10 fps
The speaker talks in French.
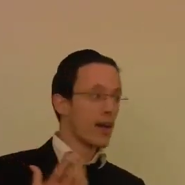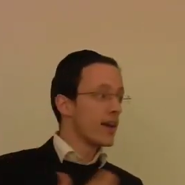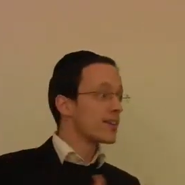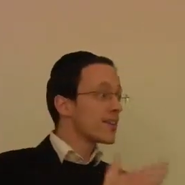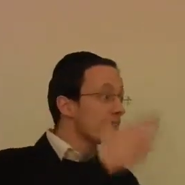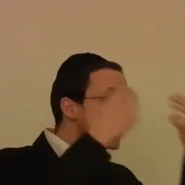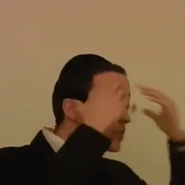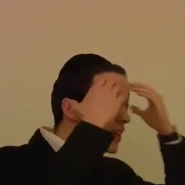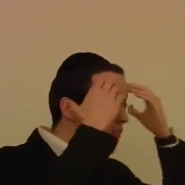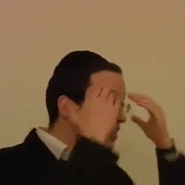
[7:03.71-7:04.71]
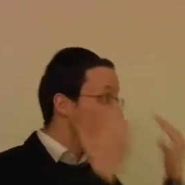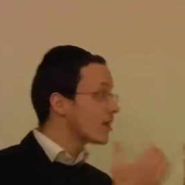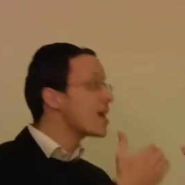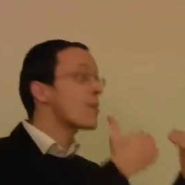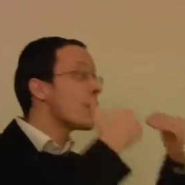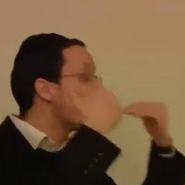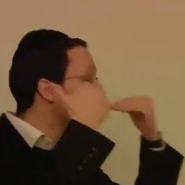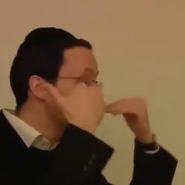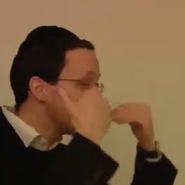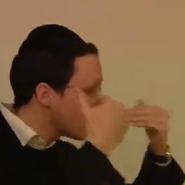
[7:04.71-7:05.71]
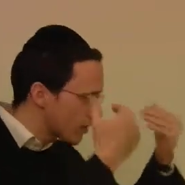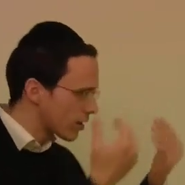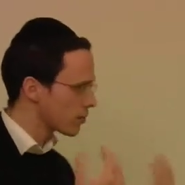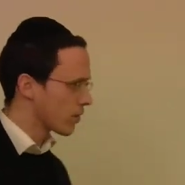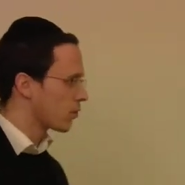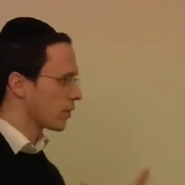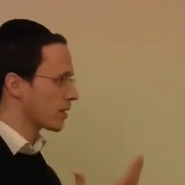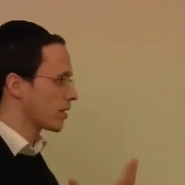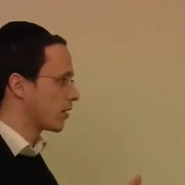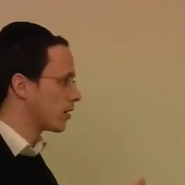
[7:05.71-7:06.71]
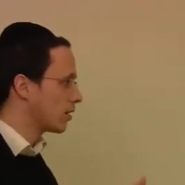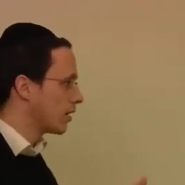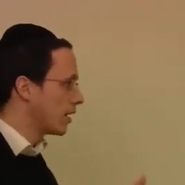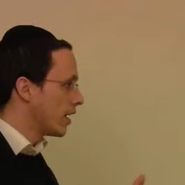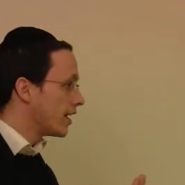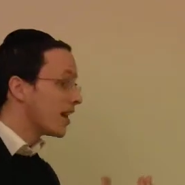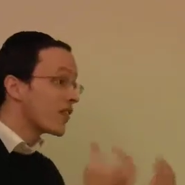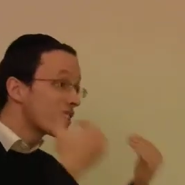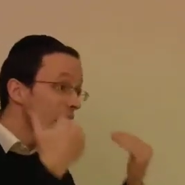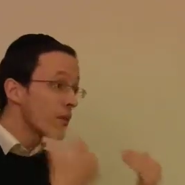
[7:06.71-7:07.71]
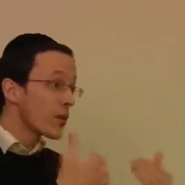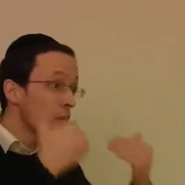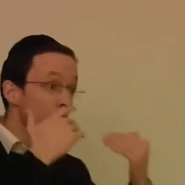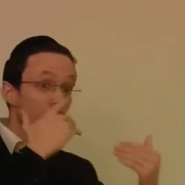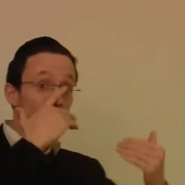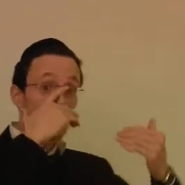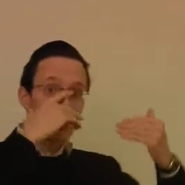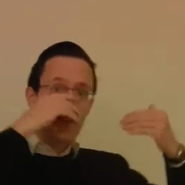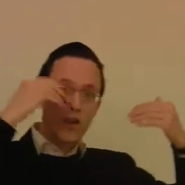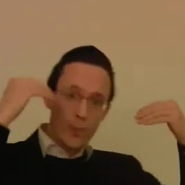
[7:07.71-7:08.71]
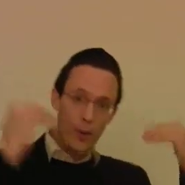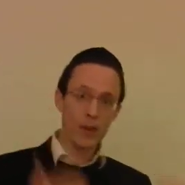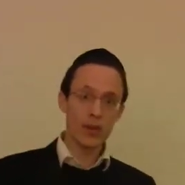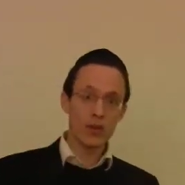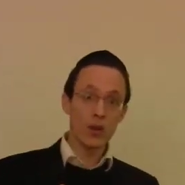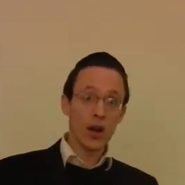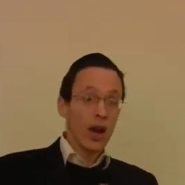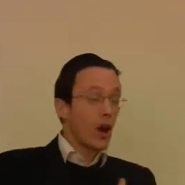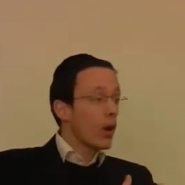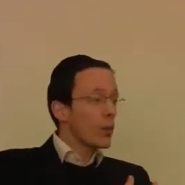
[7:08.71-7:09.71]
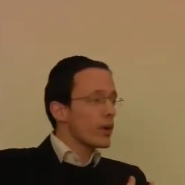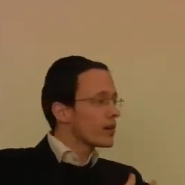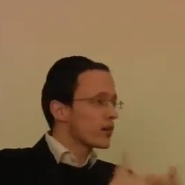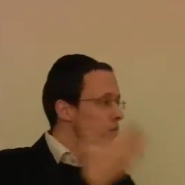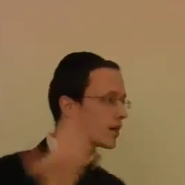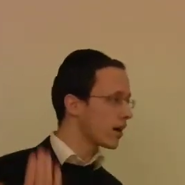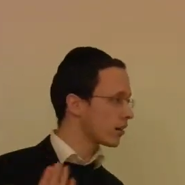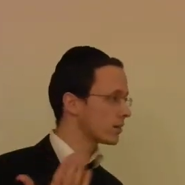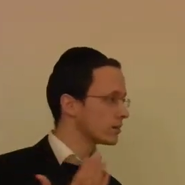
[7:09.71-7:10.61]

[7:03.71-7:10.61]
Et ça, Yosef, il savait, et Paro aussi, il avait très bien compris ça. Il avait très bien compris que si on ne travaille pas maintenant, alors après, c'est trop tard.